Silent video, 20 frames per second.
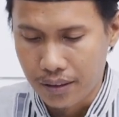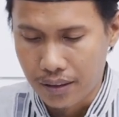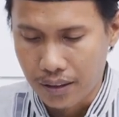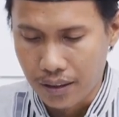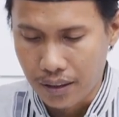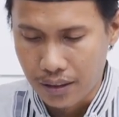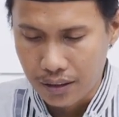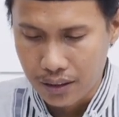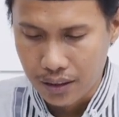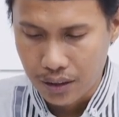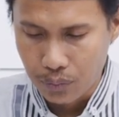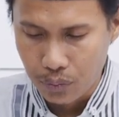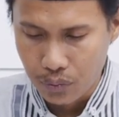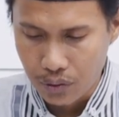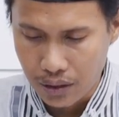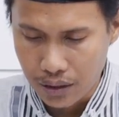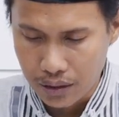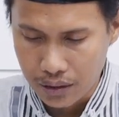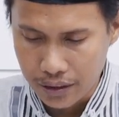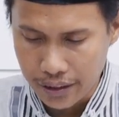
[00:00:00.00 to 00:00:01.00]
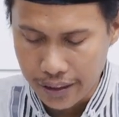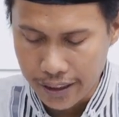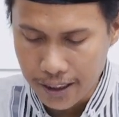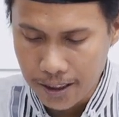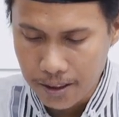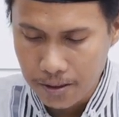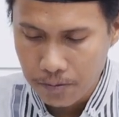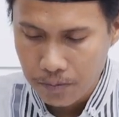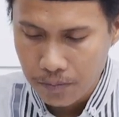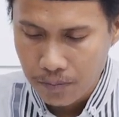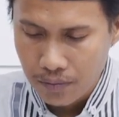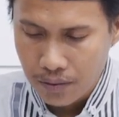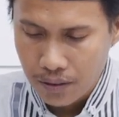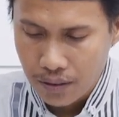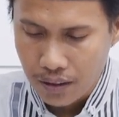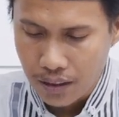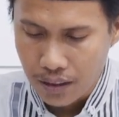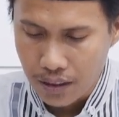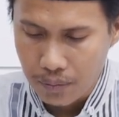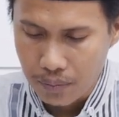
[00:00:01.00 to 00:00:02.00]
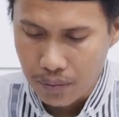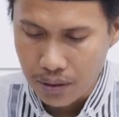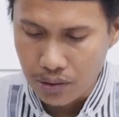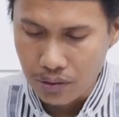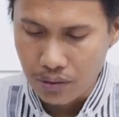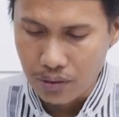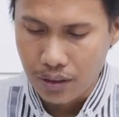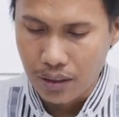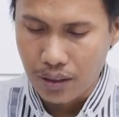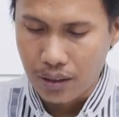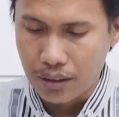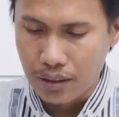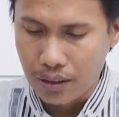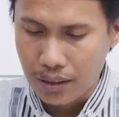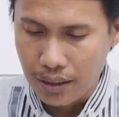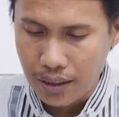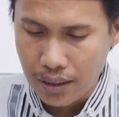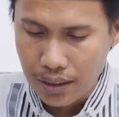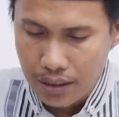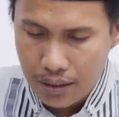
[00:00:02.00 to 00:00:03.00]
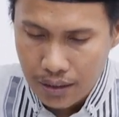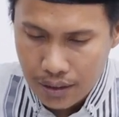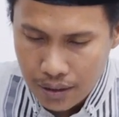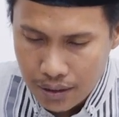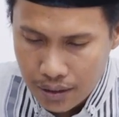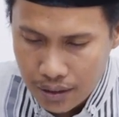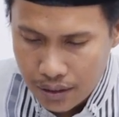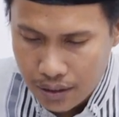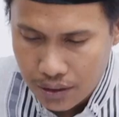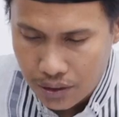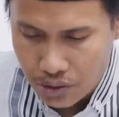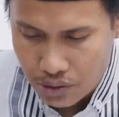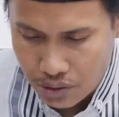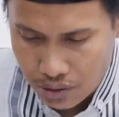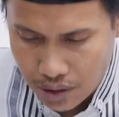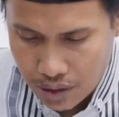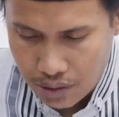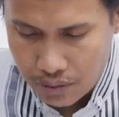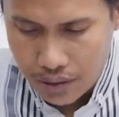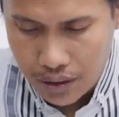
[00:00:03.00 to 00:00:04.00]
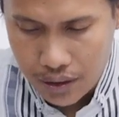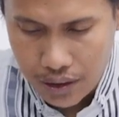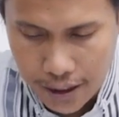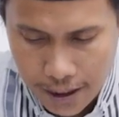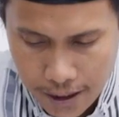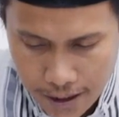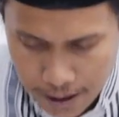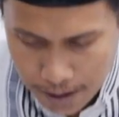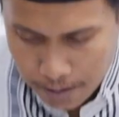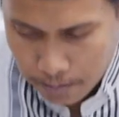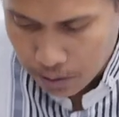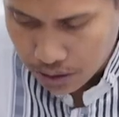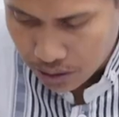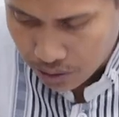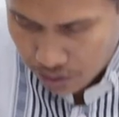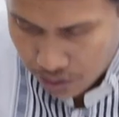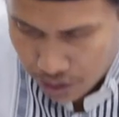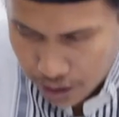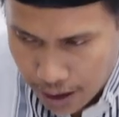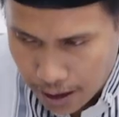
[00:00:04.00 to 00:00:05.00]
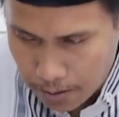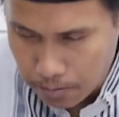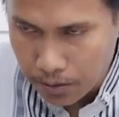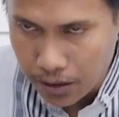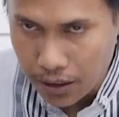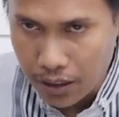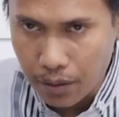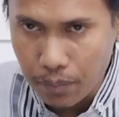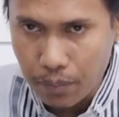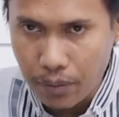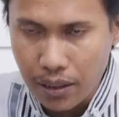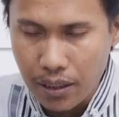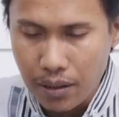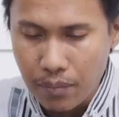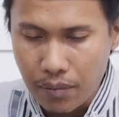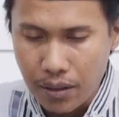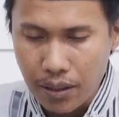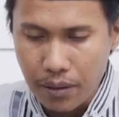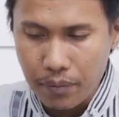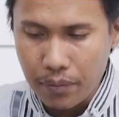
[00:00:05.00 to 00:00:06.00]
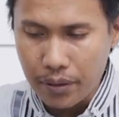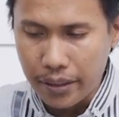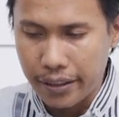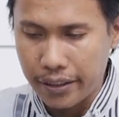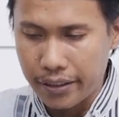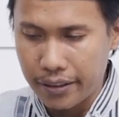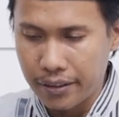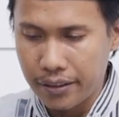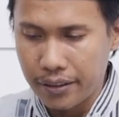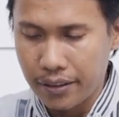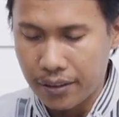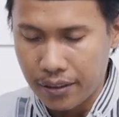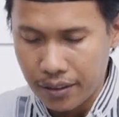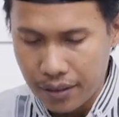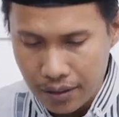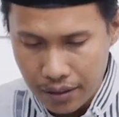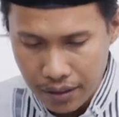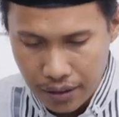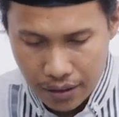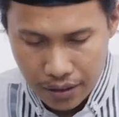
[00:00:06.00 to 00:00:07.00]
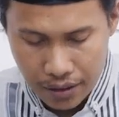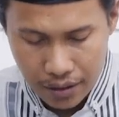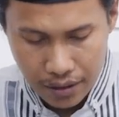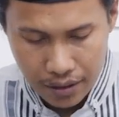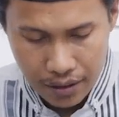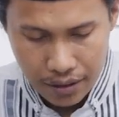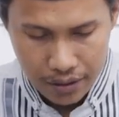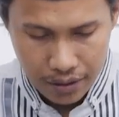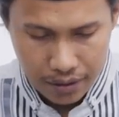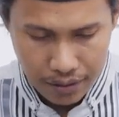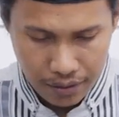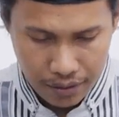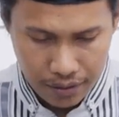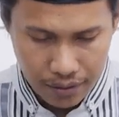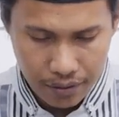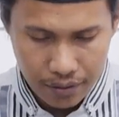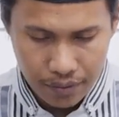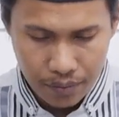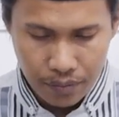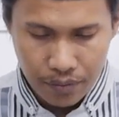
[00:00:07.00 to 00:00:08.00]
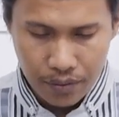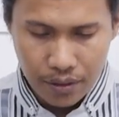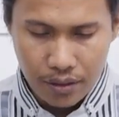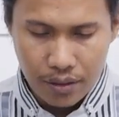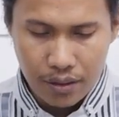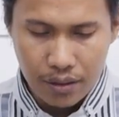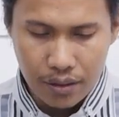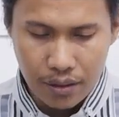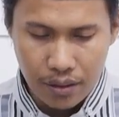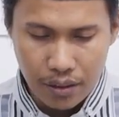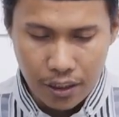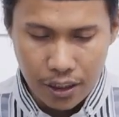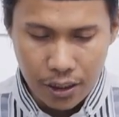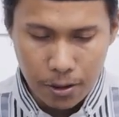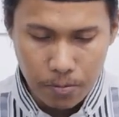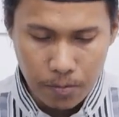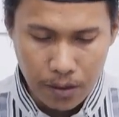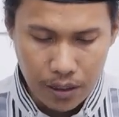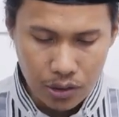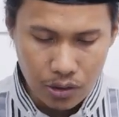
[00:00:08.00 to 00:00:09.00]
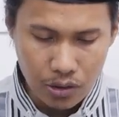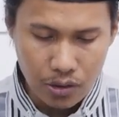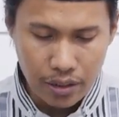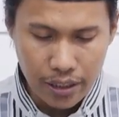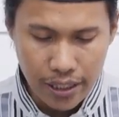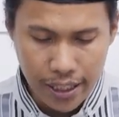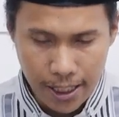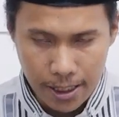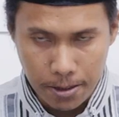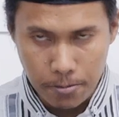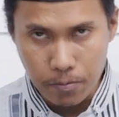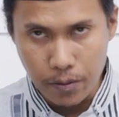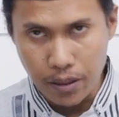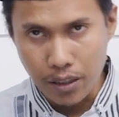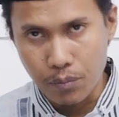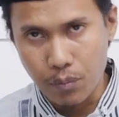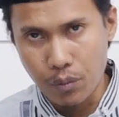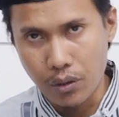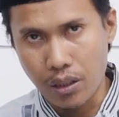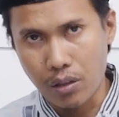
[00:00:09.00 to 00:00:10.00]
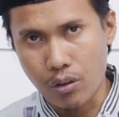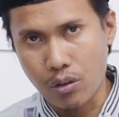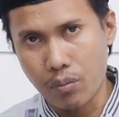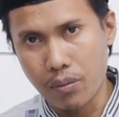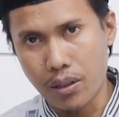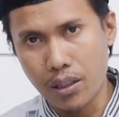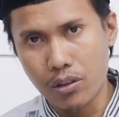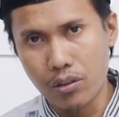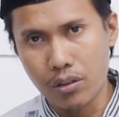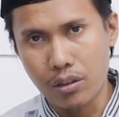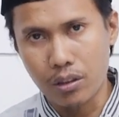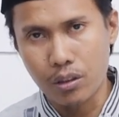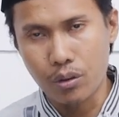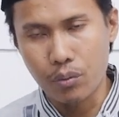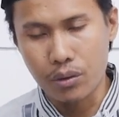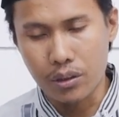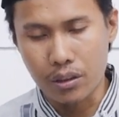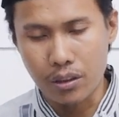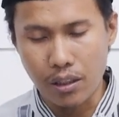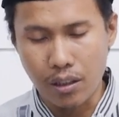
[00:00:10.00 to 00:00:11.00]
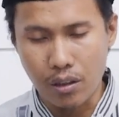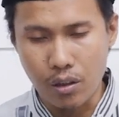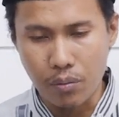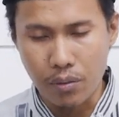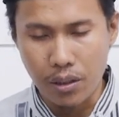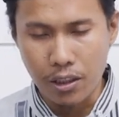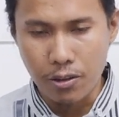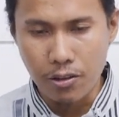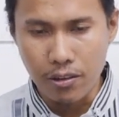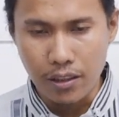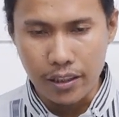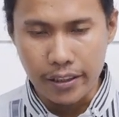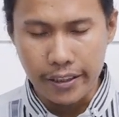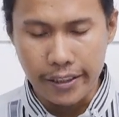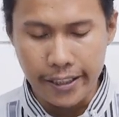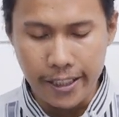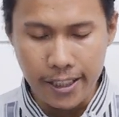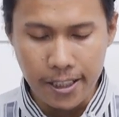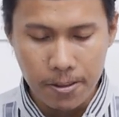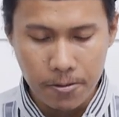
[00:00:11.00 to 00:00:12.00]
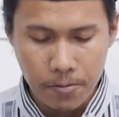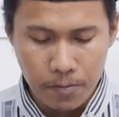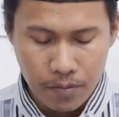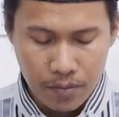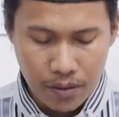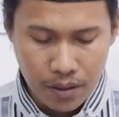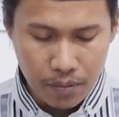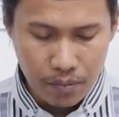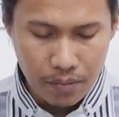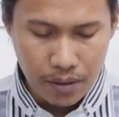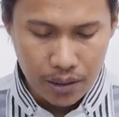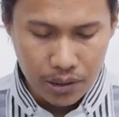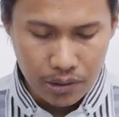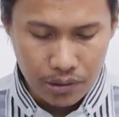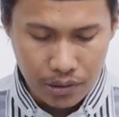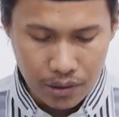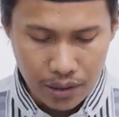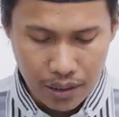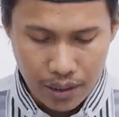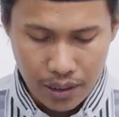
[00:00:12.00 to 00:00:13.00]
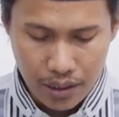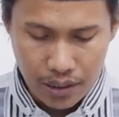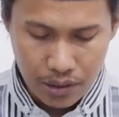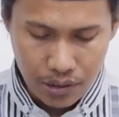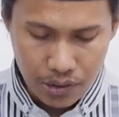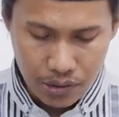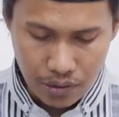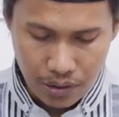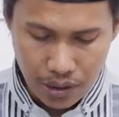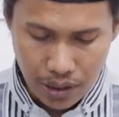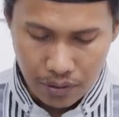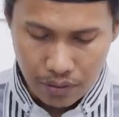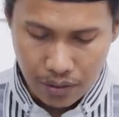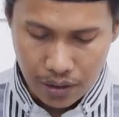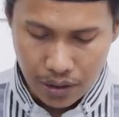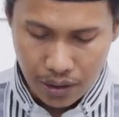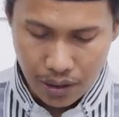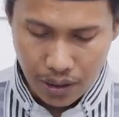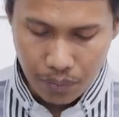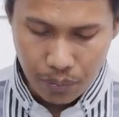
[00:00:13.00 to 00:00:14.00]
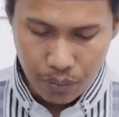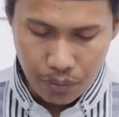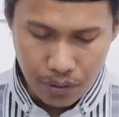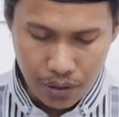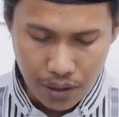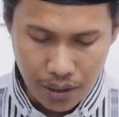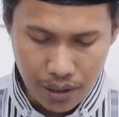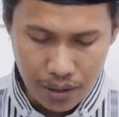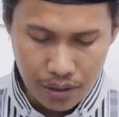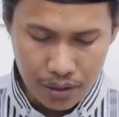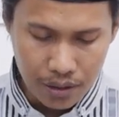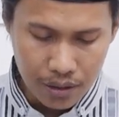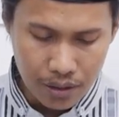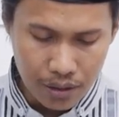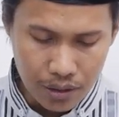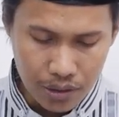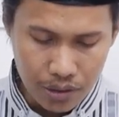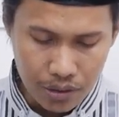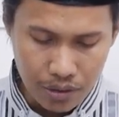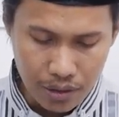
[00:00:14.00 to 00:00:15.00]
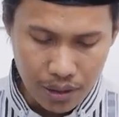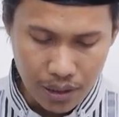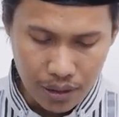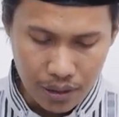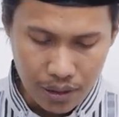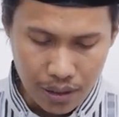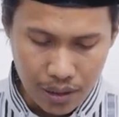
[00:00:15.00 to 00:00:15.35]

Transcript: Hadis Ibunda Aisyah ini maksudnya adalah sholat witir. Nabi SAW tidak pernah menambah eh, dari 11 rakaat baik bulan Ramadan atau selain Ramadan adalah maksudnya sholat witir bukan sholat